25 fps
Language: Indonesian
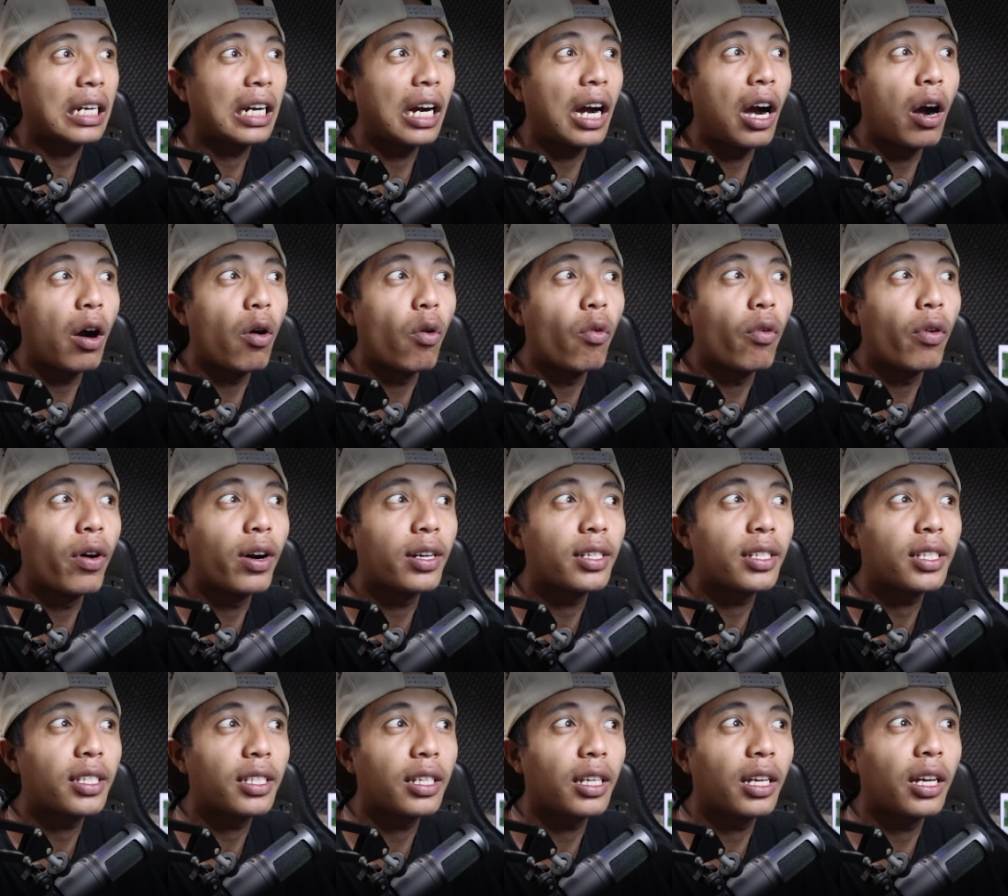
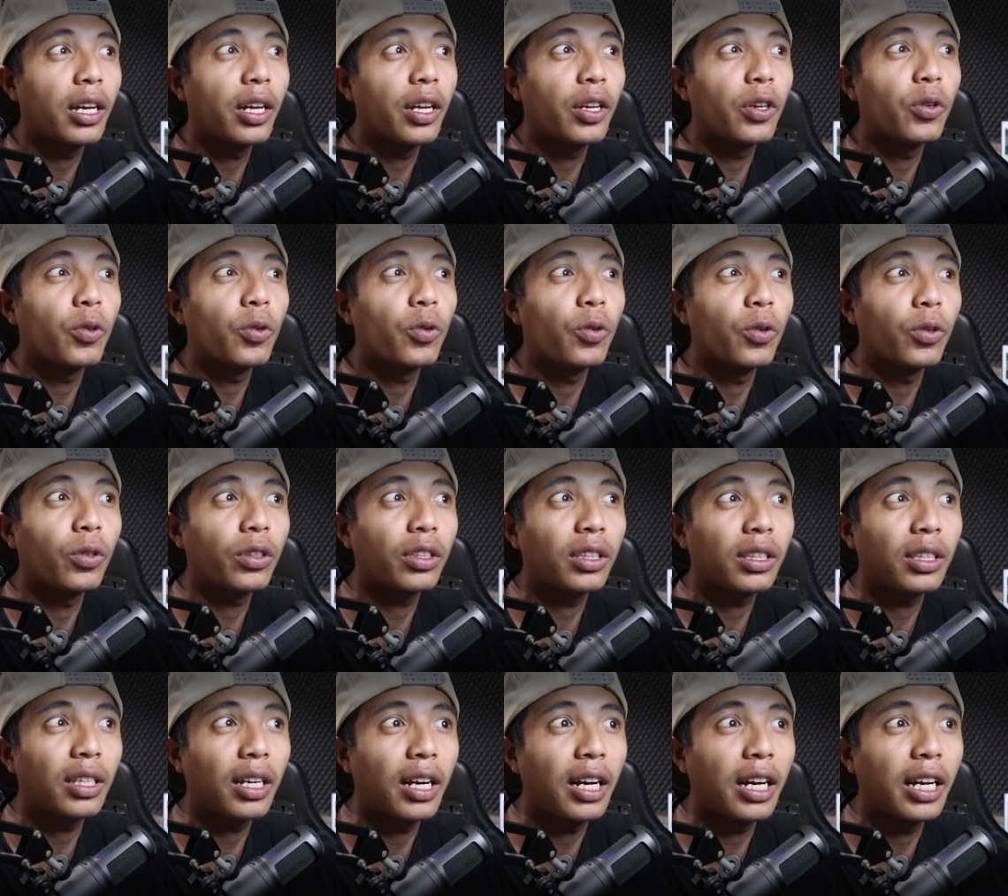kawasan
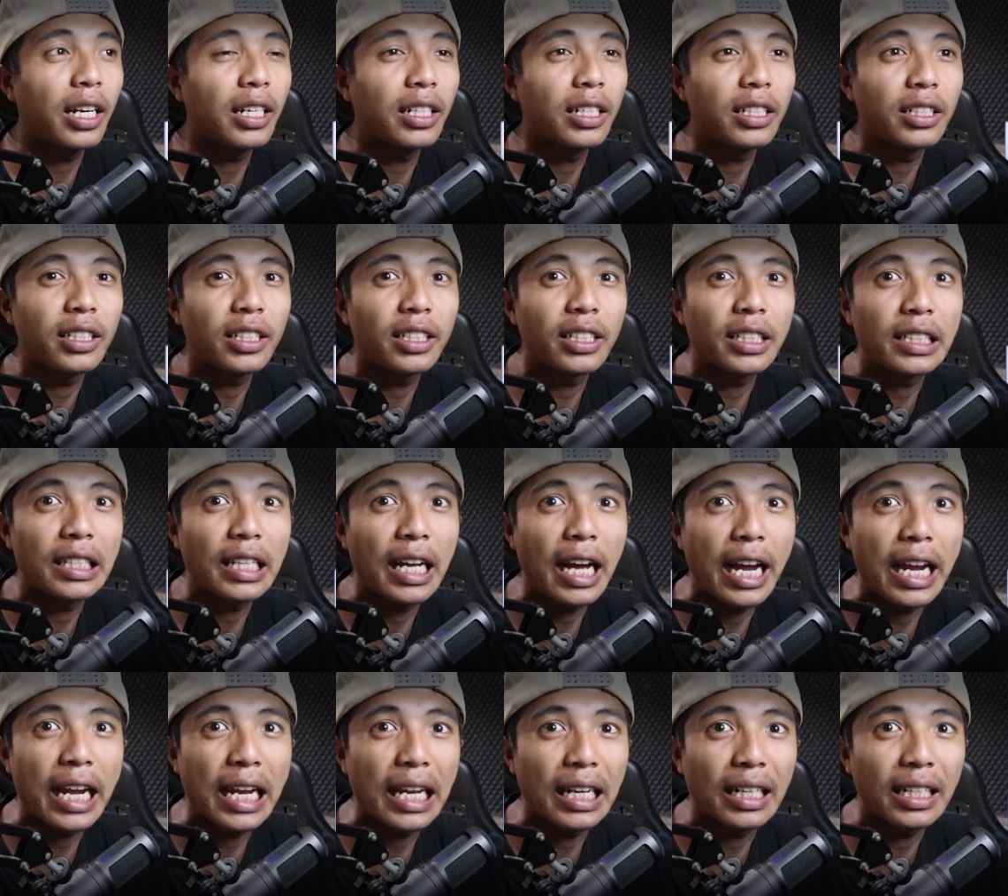hutan
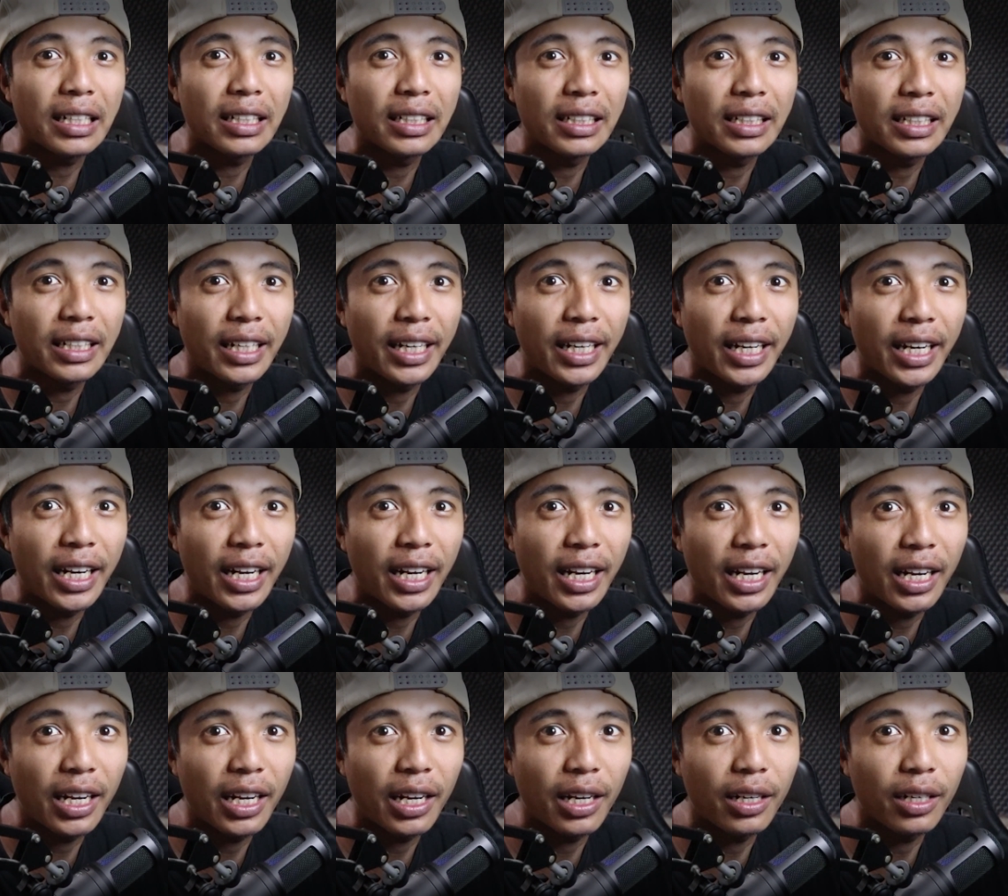Siren
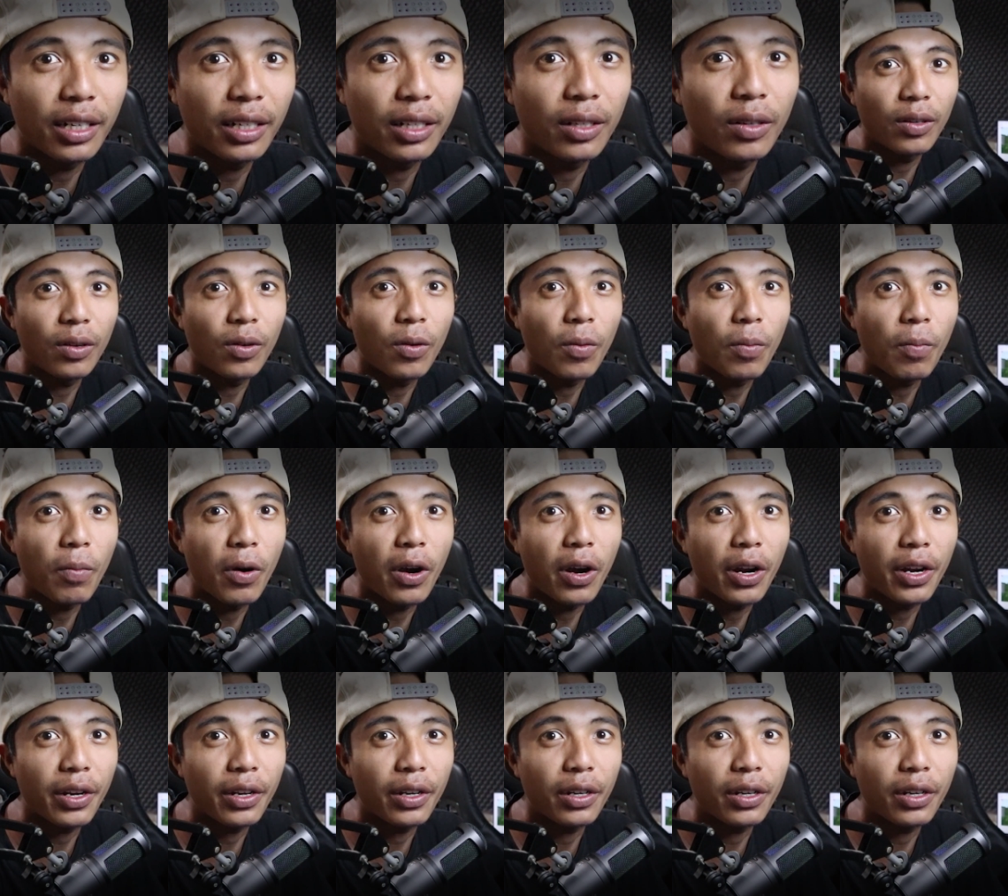Head Oh my